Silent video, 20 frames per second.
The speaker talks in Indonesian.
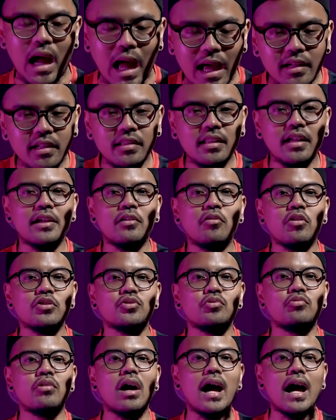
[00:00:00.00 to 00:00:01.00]
karena tadi gue
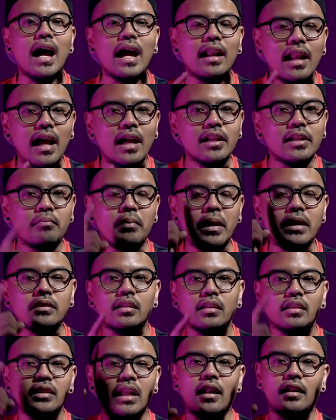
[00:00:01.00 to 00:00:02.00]
sudah kalah di
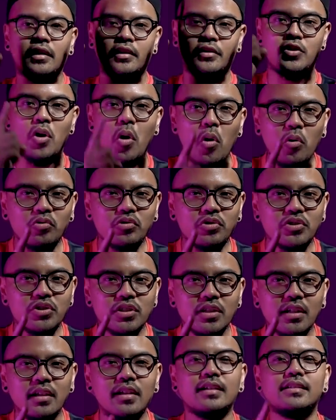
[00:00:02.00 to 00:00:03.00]
battle dark jokes